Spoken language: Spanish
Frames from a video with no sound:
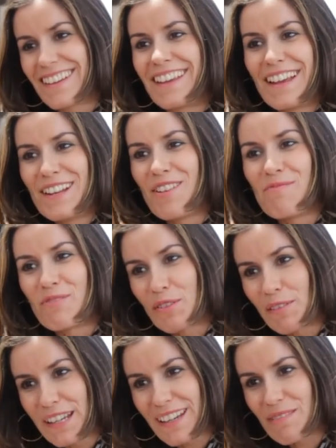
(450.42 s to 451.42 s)
quien lo
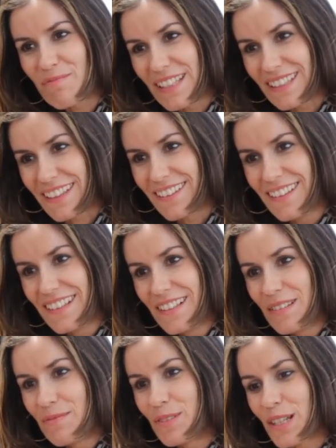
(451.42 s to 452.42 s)
prueba repite
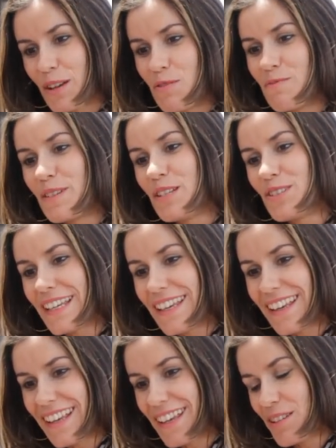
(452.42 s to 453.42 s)
porque es un vino
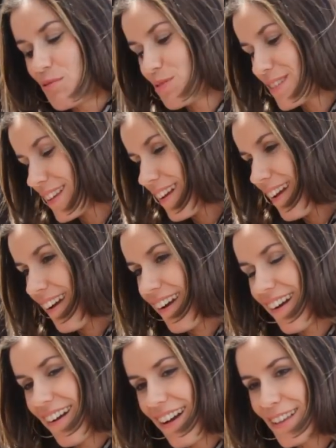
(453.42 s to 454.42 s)
que, que,
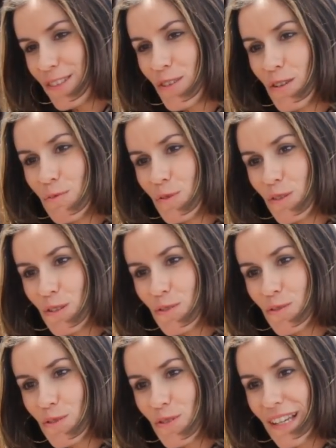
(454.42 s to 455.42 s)
gusta a todo el mundo,
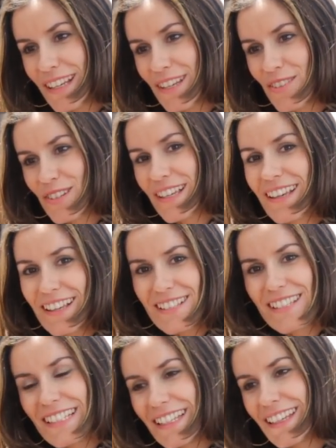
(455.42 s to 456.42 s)
incluso a aquellos que, que
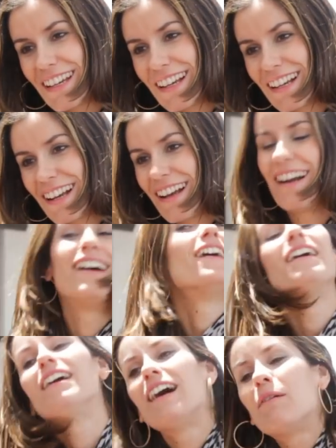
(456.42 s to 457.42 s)
se niegan a,
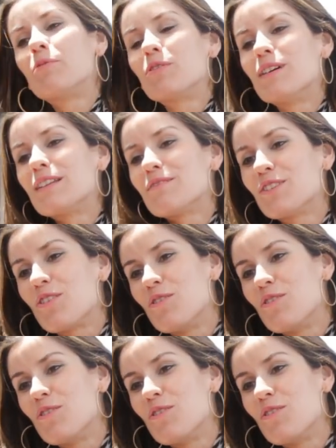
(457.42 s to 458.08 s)
a, probar vinos